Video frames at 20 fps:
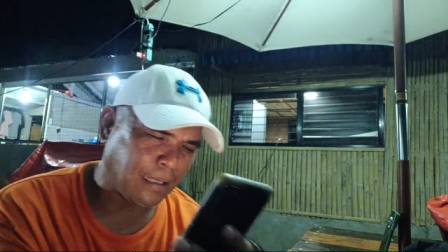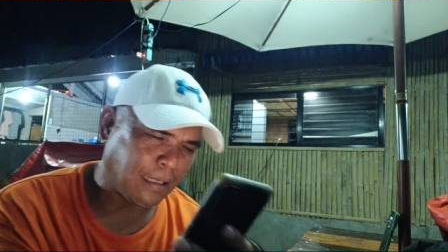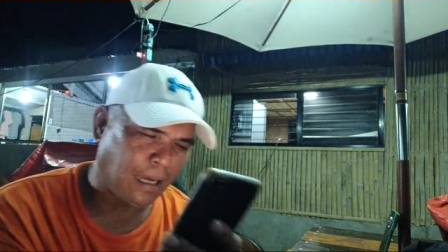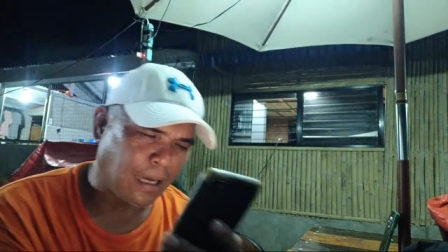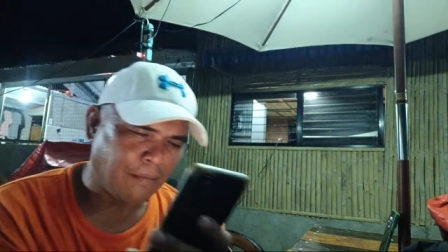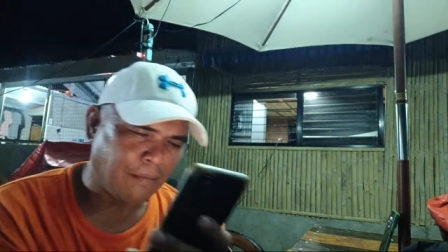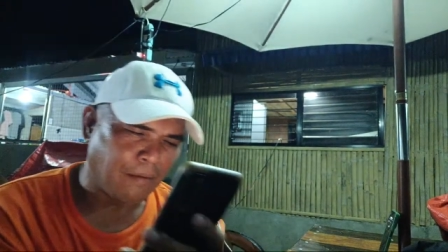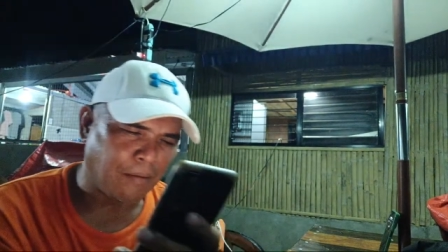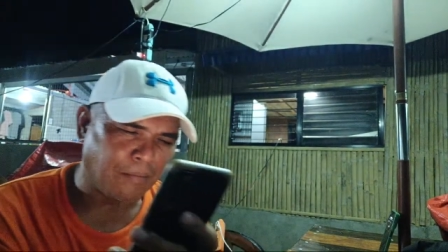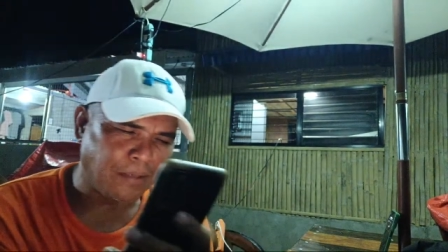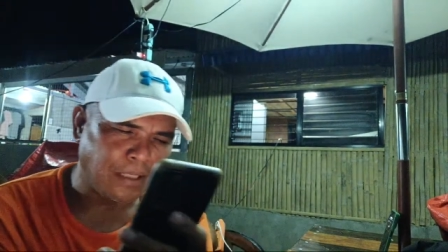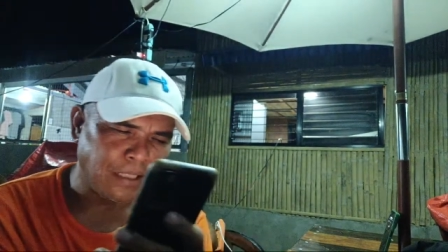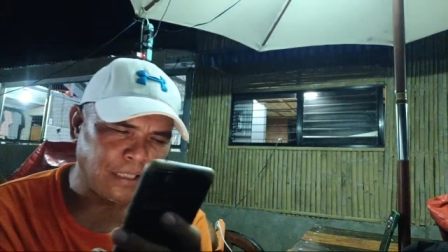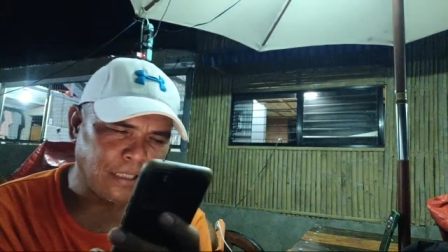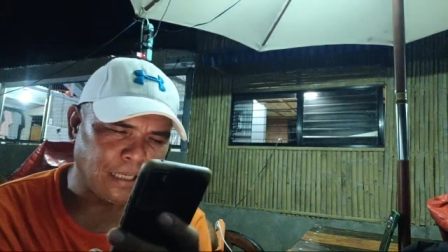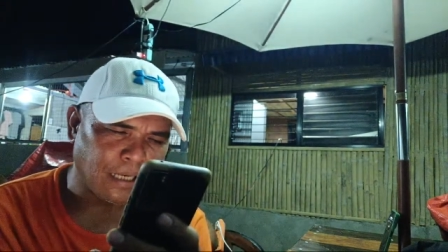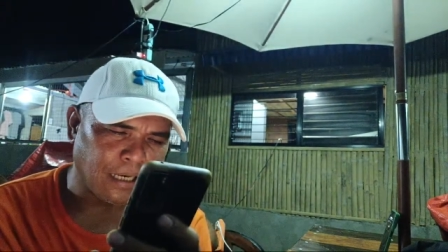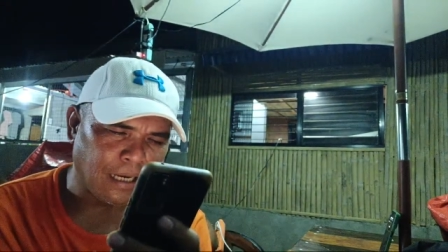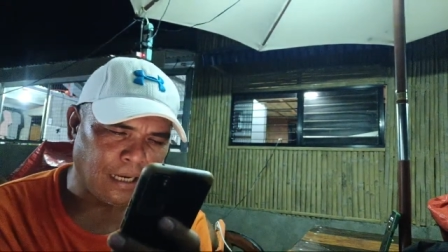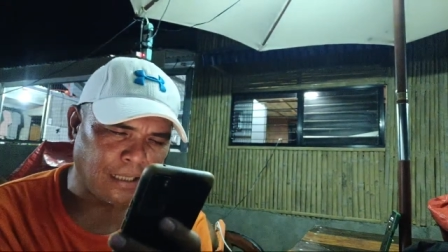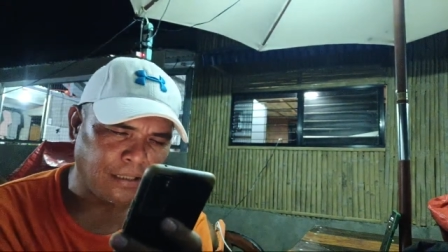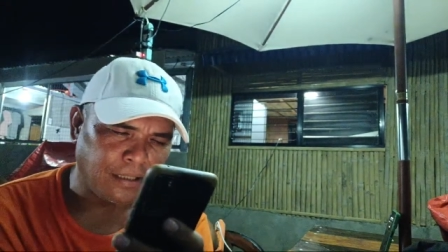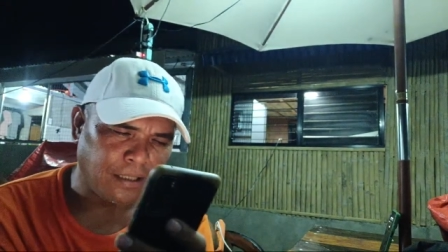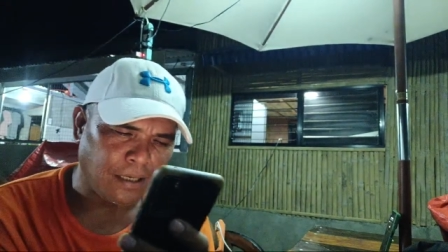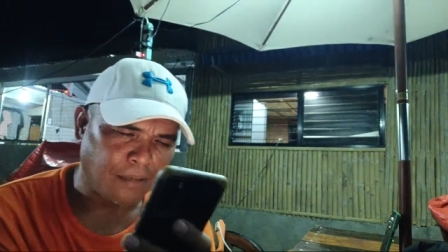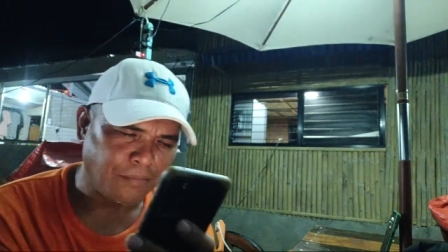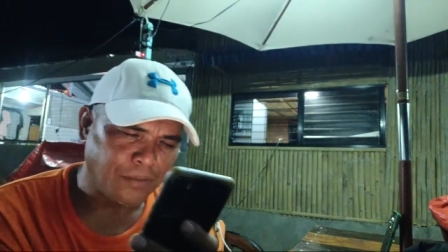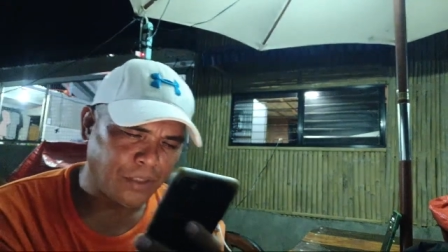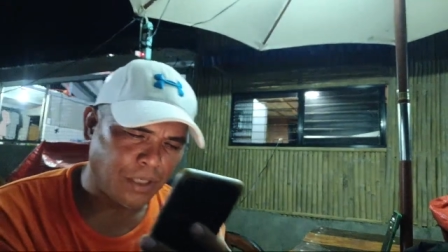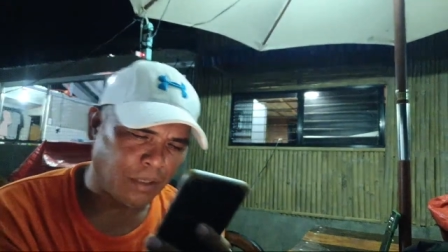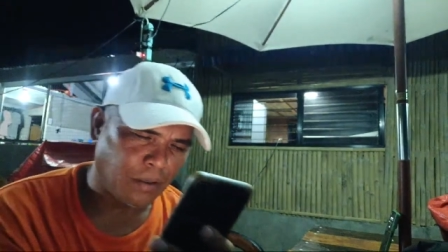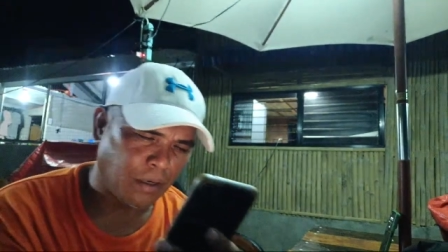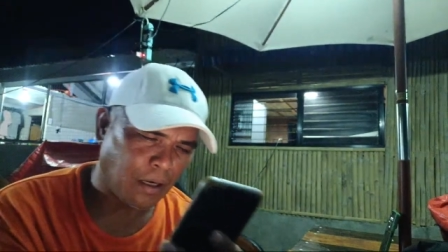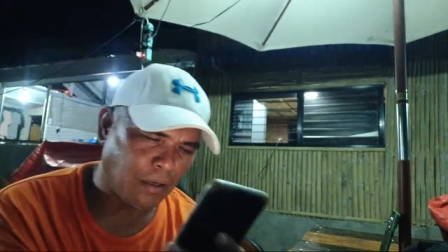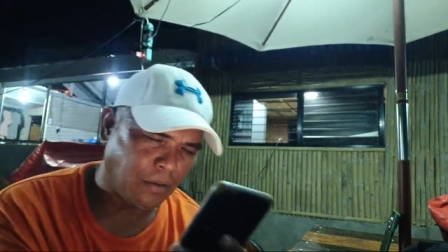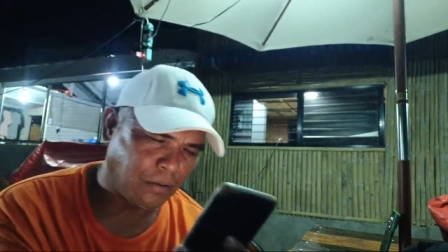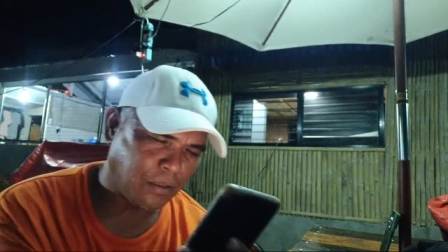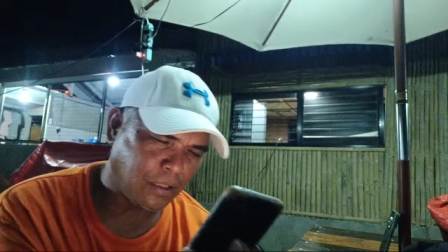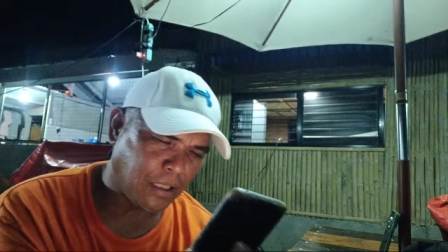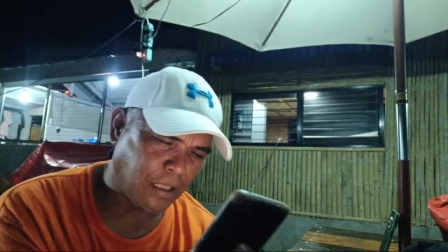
kay Ma'am Lisa Kahandab, shout out.